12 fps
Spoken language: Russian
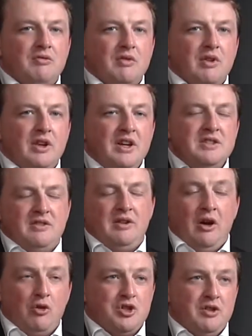Есть
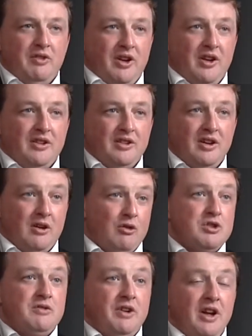хороший вариант, да,
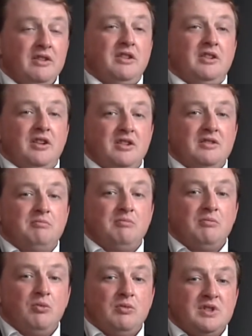хороший вариант – это
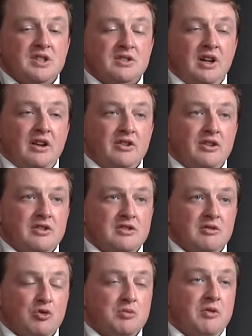создание
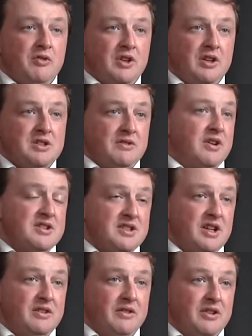службы финансовых
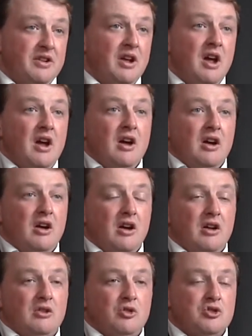расследований,
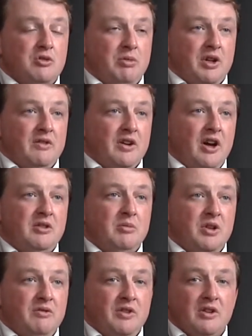э, то, что продвигает
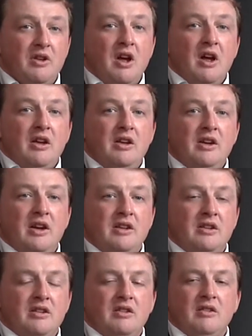Минфин. И
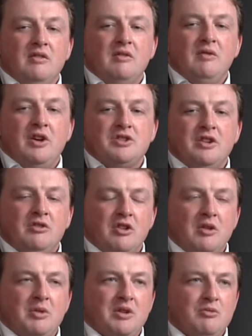это важно не
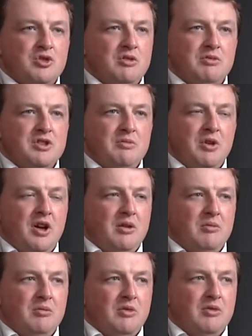только потому, что мы
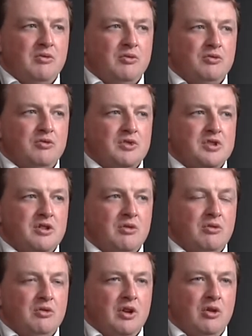забираем функции
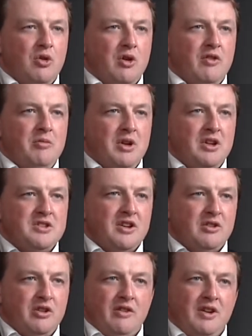у налоговой милиции,
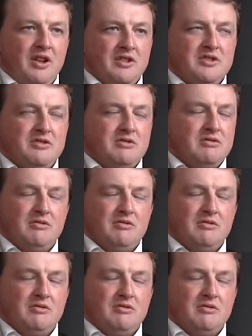которая являлась